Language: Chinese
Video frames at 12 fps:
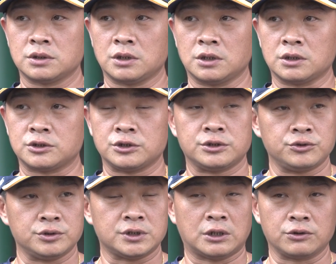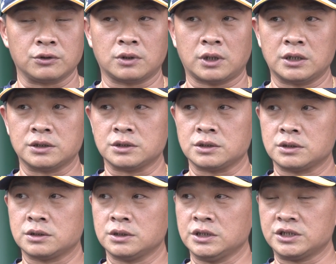呃资讯交流和
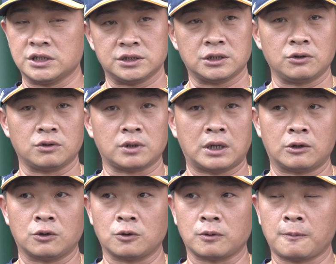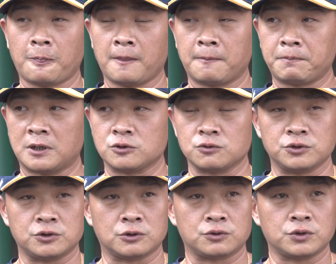意见交流，然后。帮助
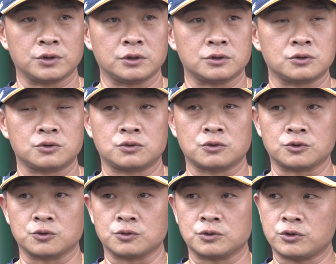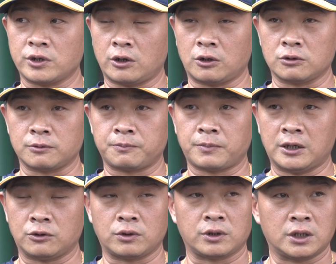球队做出最好
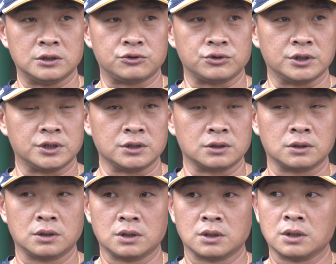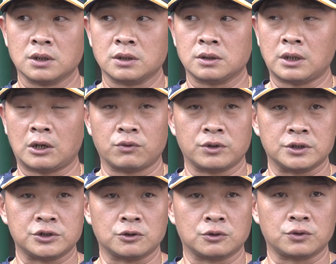判断和决定，来为
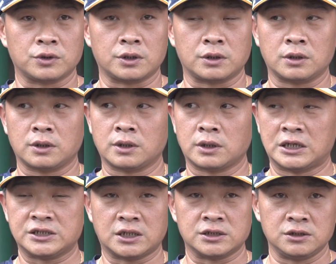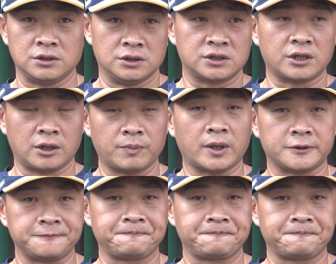球队拿下今年三连霸。